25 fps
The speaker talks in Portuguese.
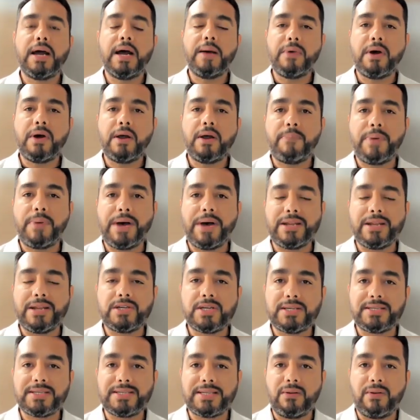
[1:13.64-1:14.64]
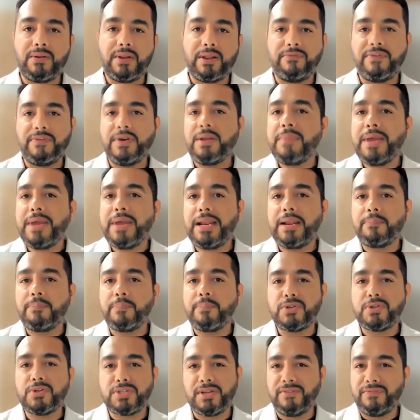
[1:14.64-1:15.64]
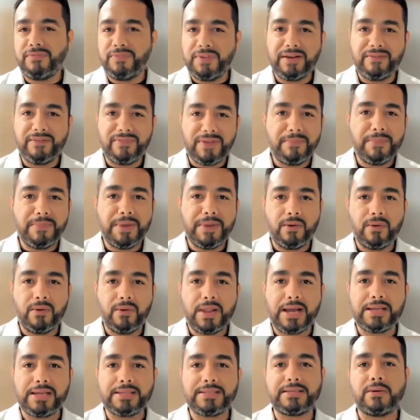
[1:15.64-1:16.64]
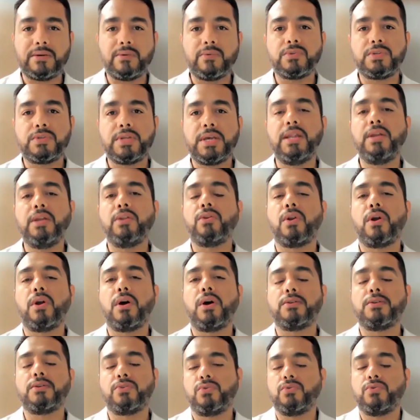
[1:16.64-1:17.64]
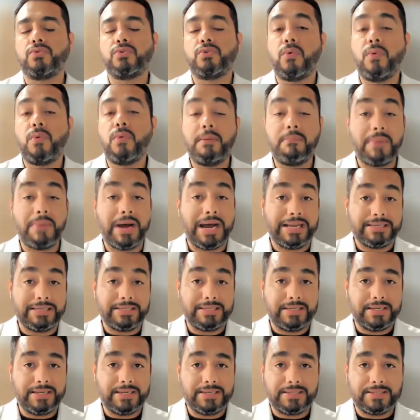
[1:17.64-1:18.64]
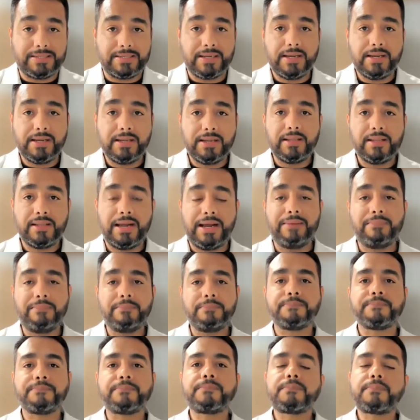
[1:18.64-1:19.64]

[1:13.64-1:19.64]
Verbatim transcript: A maior parte é célula vermelha, por isso que fica vermelho lá, são os eritrócitos ou hemácias, tá?